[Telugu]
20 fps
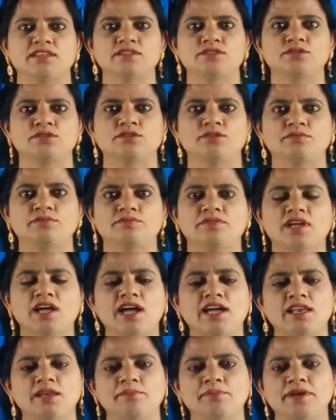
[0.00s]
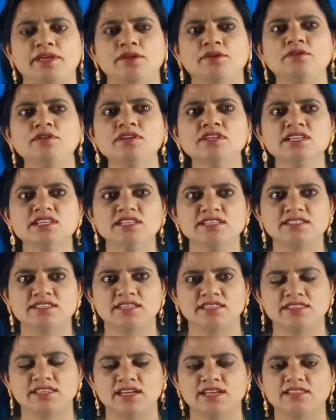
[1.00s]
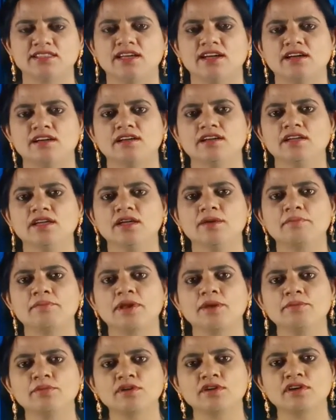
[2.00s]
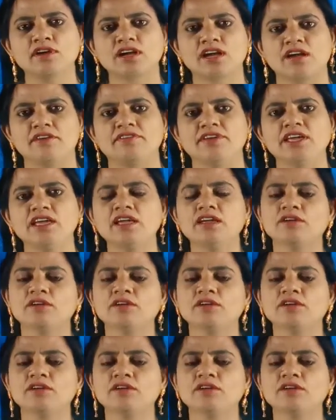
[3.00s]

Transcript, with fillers: తెలుసు ఆయన పేరు సిద్ధార్థ ప్రముఖ కవి